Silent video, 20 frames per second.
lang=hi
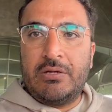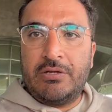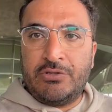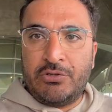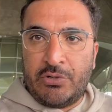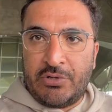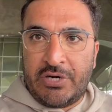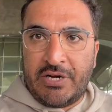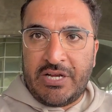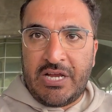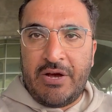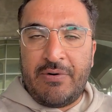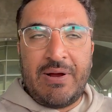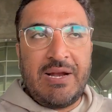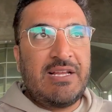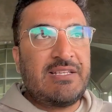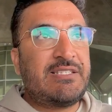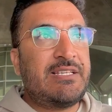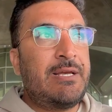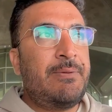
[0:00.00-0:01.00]
जॉर्डन के
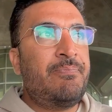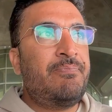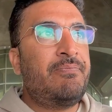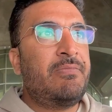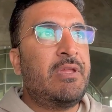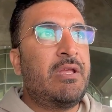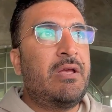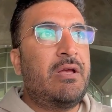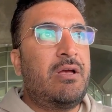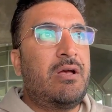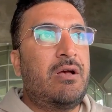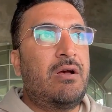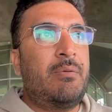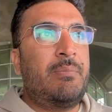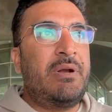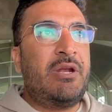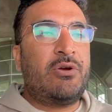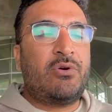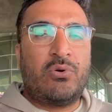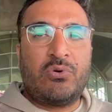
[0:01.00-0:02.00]
हवाले से
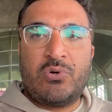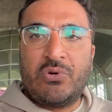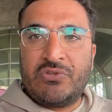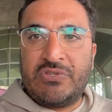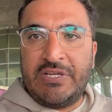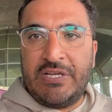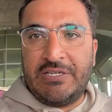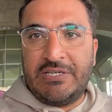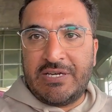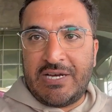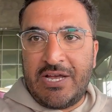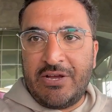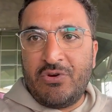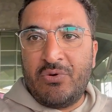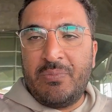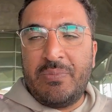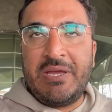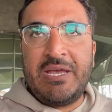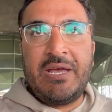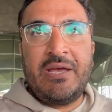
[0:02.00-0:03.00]
मैंने कौन कौन सी जगह
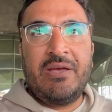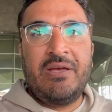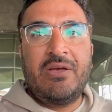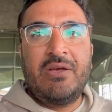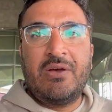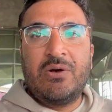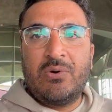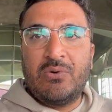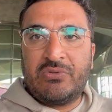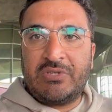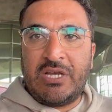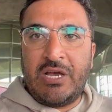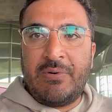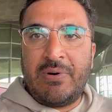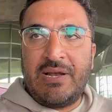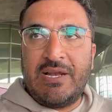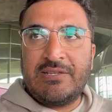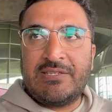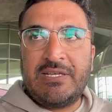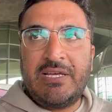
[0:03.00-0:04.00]
घूमी है उसके
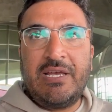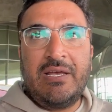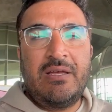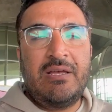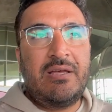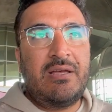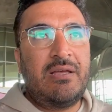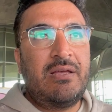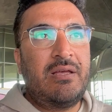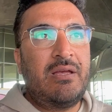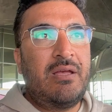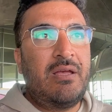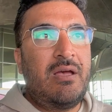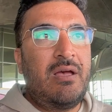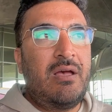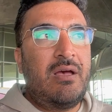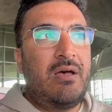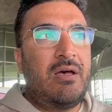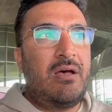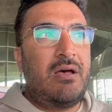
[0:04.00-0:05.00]
हवाले से
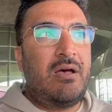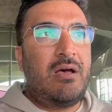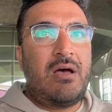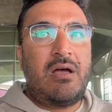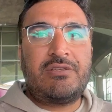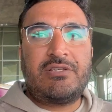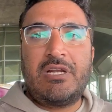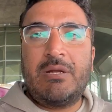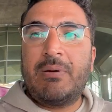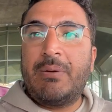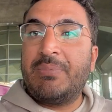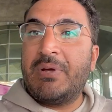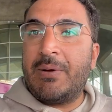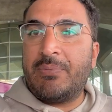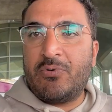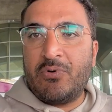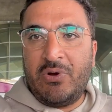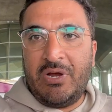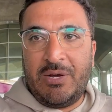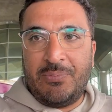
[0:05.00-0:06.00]
चले मैं अभी
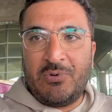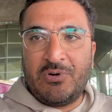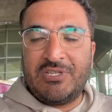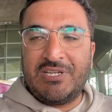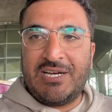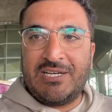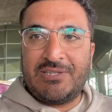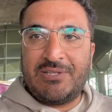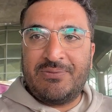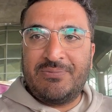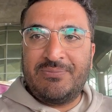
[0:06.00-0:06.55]
आपको एयरपोर्ट दिखाता